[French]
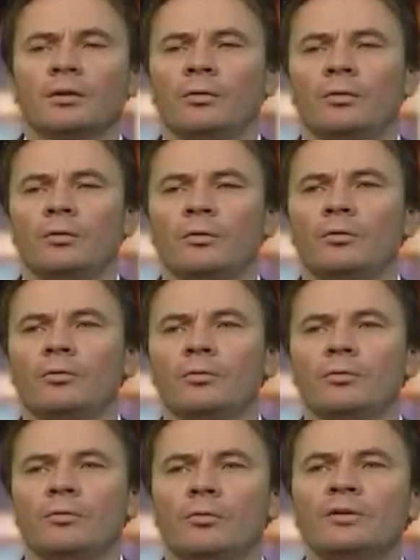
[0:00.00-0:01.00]
Euh,
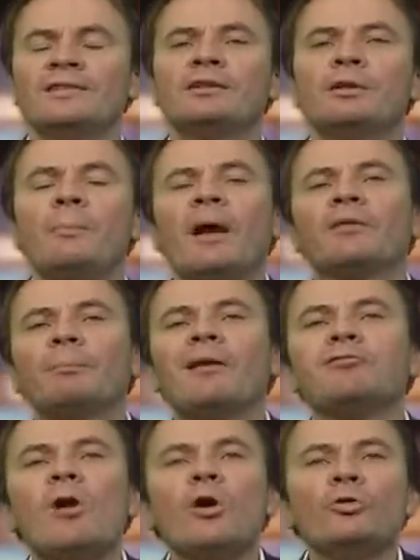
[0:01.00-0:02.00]
ils étaient
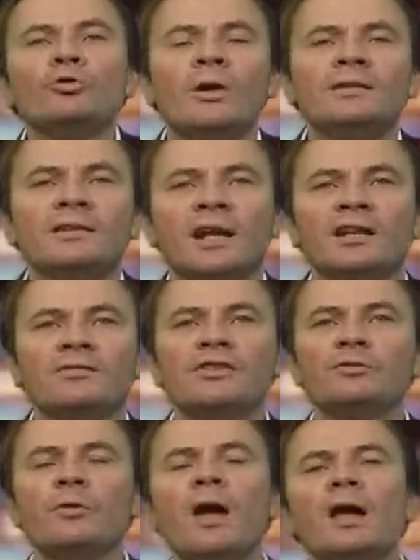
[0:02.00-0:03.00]
parfois connus à titre
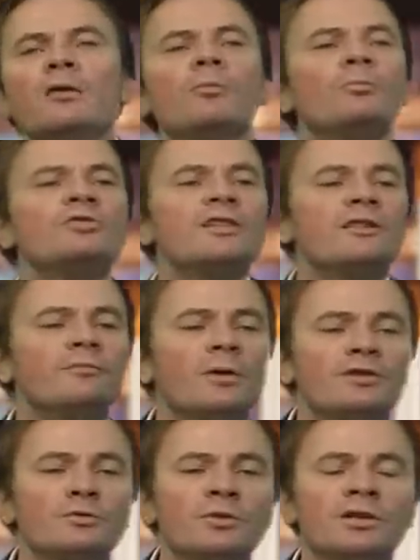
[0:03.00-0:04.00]
individuel. Moussaïf
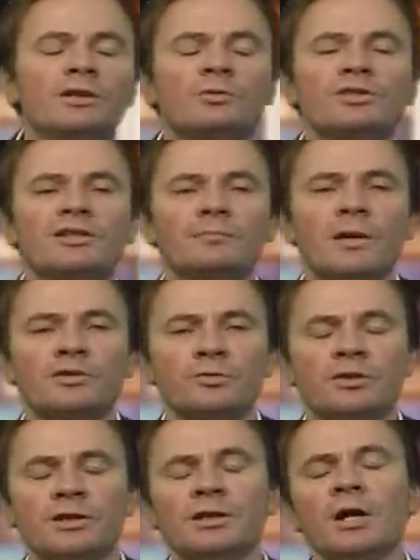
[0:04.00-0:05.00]
Marzouki, Monsef
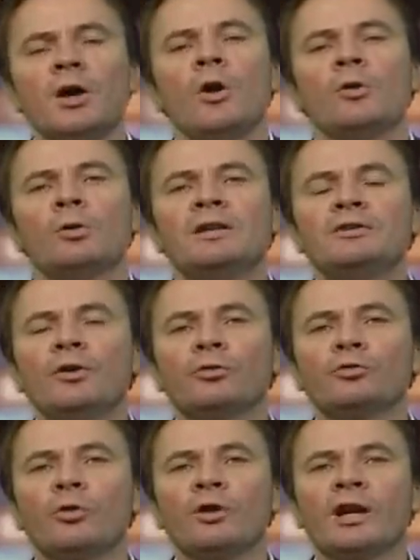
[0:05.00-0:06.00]
Marzouki, le leader
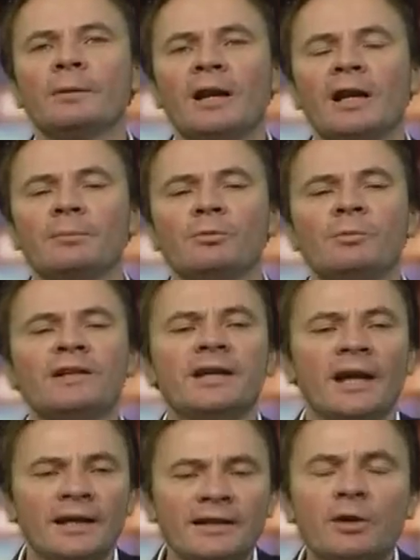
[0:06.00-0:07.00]
du Congrès par la
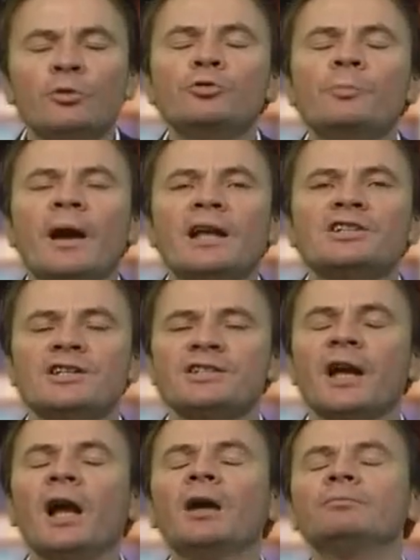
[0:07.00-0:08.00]
République, était connu par El
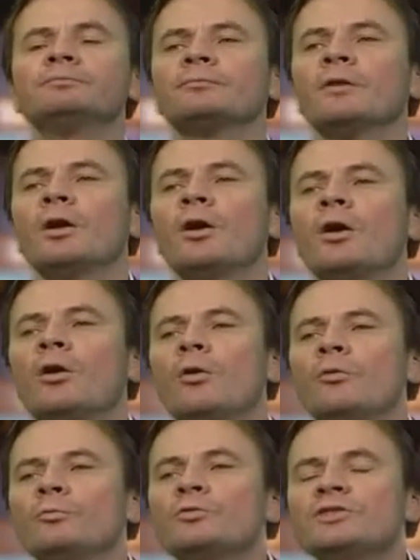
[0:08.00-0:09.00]
Jazeera.
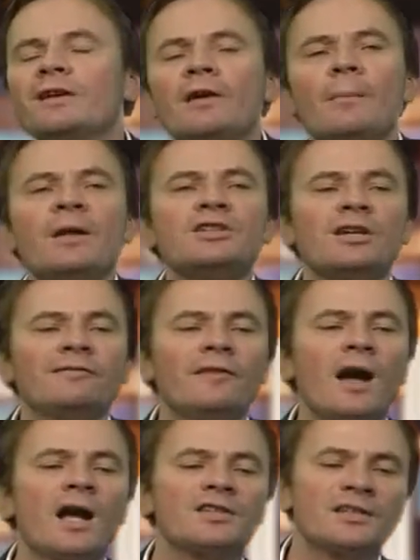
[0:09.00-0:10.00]
Euh, Mustafa Ben
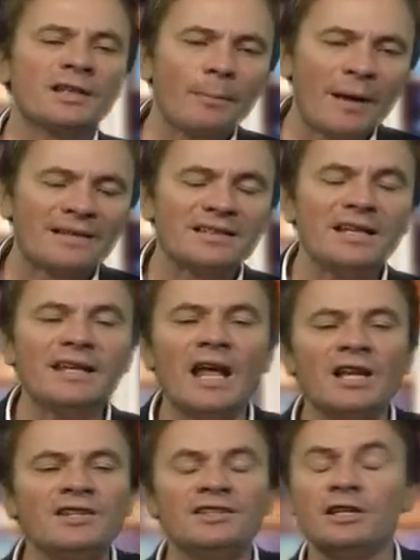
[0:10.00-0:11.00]
Jaffar, c'était un parti
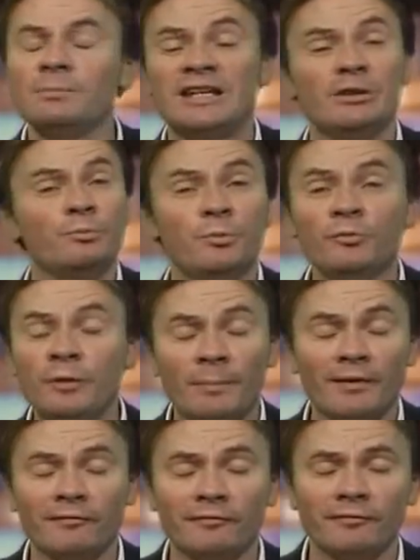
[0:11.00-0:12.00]
légalisé, mais qui ne pouvait
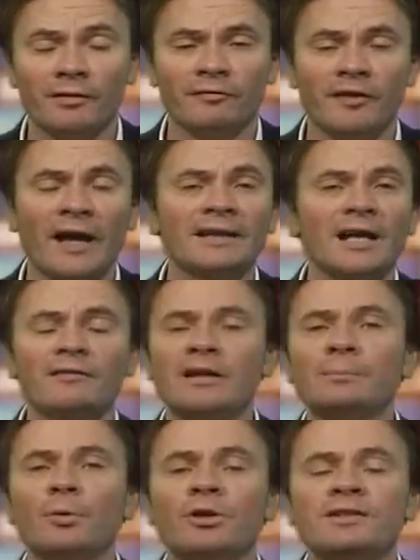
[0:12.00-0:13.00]
pas faire un
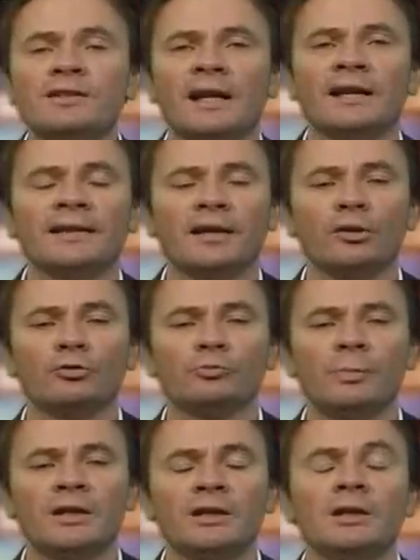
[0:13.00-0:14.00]
travail politique à l'intérieur
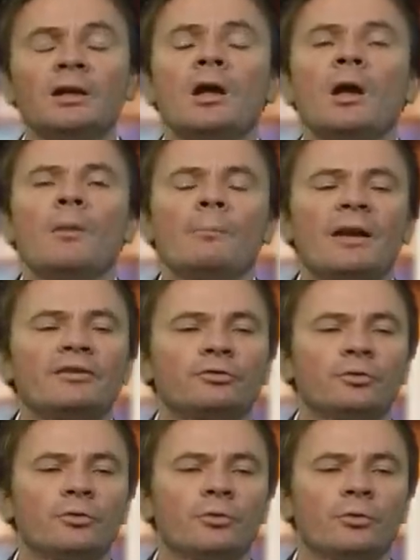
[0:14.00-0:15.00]
du pays parce
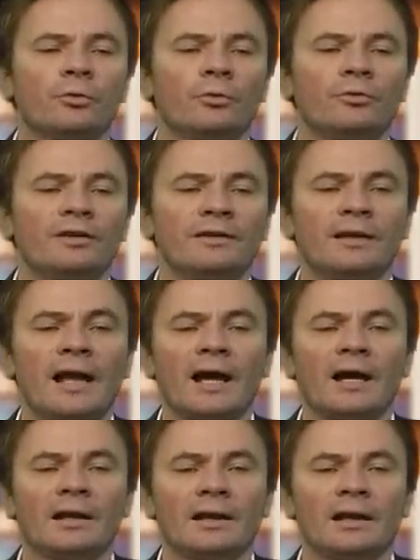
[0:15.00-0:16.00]
que euh, c'était
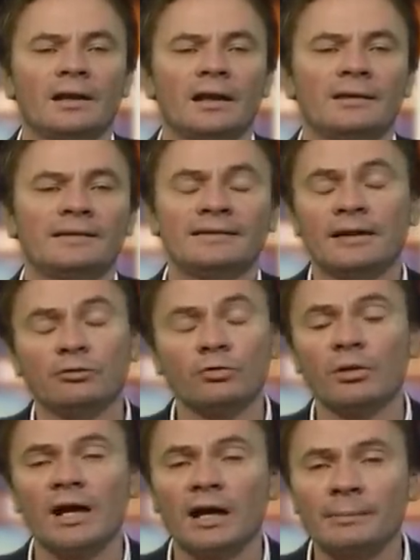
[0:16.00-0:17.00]
la,
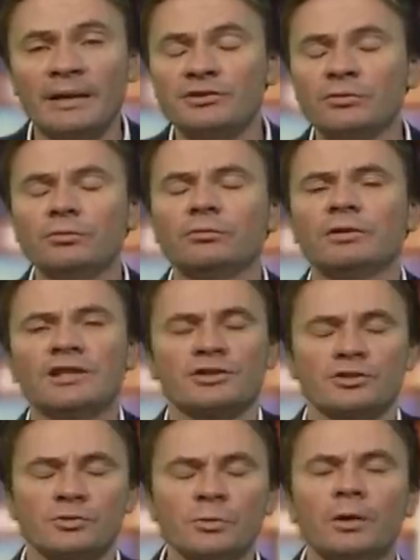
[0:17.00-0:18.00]
dictature, la répression, la
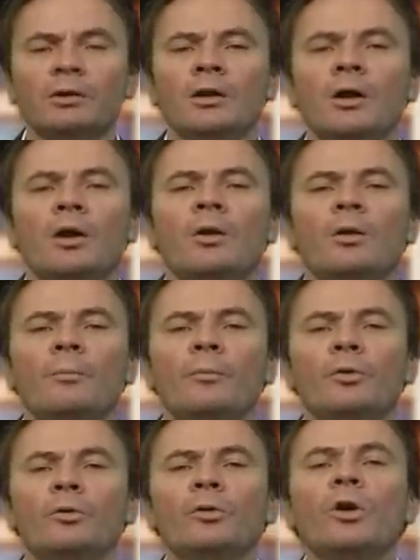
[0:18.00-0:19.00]
censure.
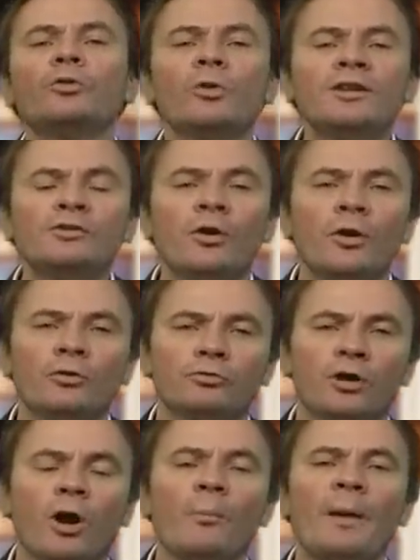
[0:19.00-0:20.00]
L'autre leader
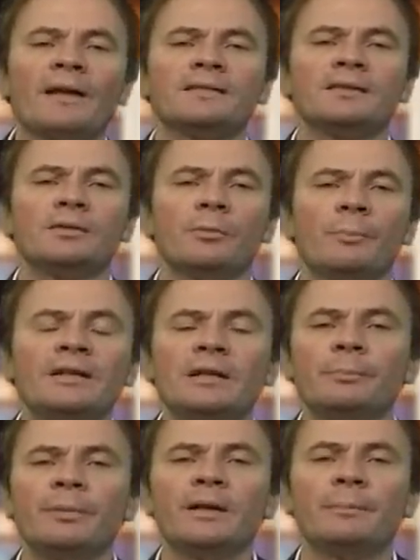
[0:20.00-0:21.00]
du grand parti
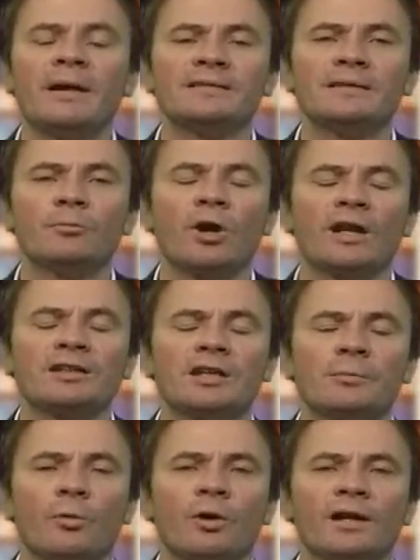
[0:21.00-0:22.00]
PDP, Parti
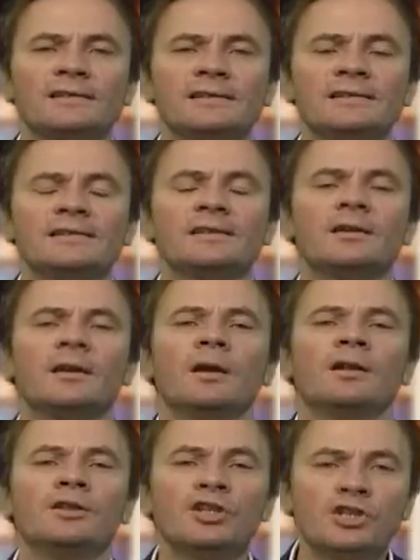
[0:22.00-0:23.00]
démocratique progressiste,
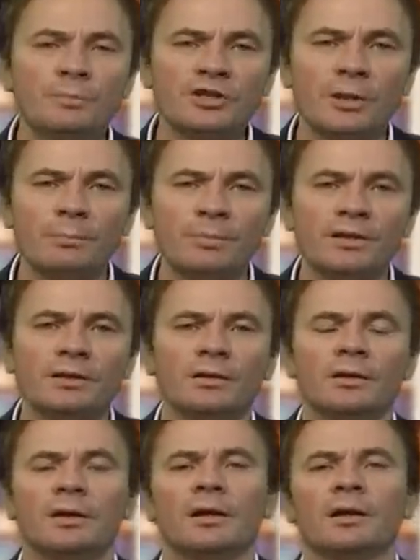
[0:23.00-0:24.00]
Nejib Chebbi,
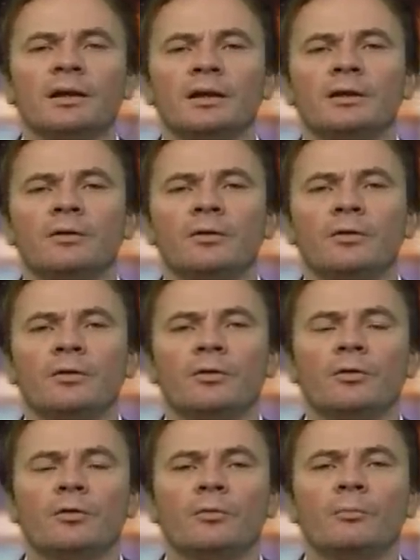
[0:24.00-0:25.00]
et
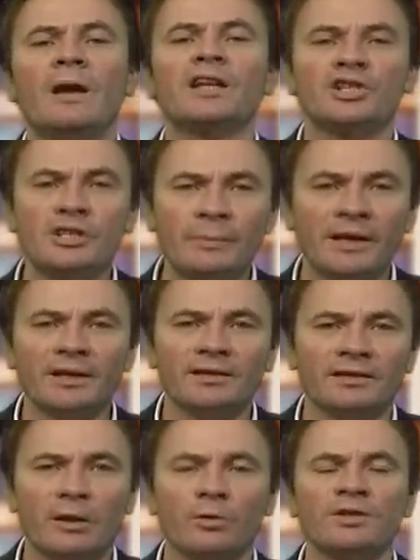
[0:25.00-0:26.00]
euh, Maya Gibri,
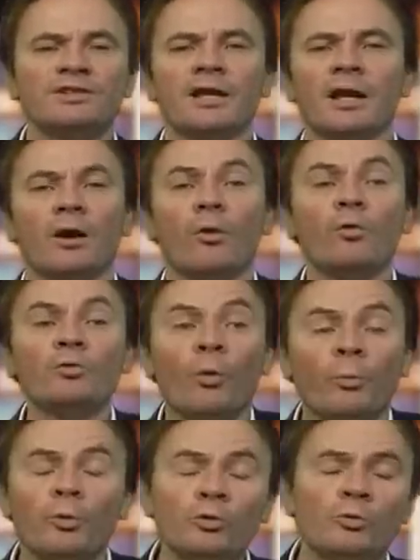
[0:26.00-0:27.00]
sa colistière, eux
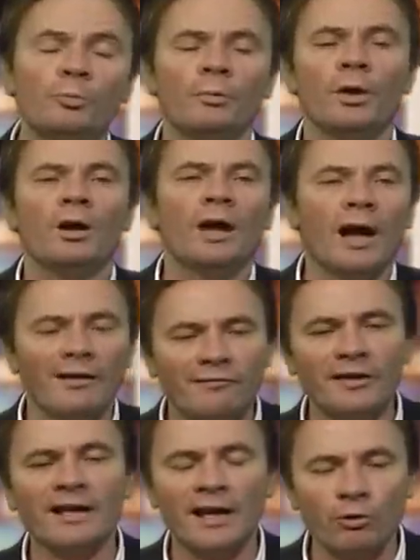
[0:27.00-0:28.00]
non plus,
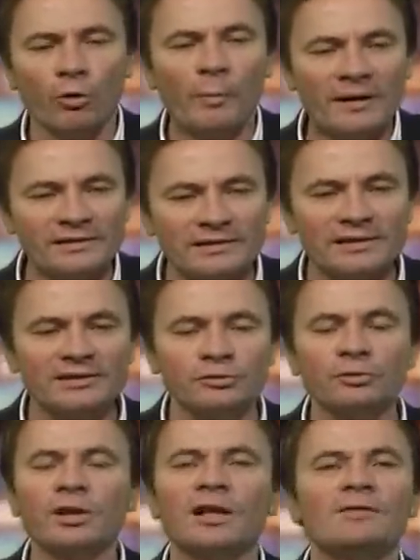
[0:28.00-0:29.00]
avaient quelques
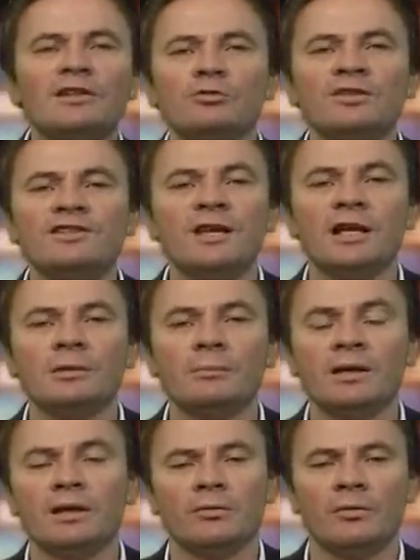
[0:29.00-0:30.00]
représentations dans les villes tunisiennes,
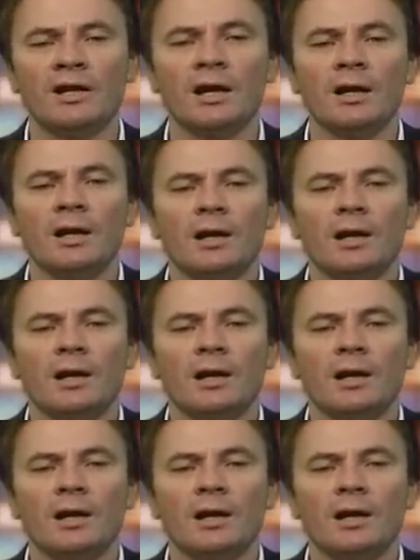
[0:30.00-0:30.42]
mais euh, la,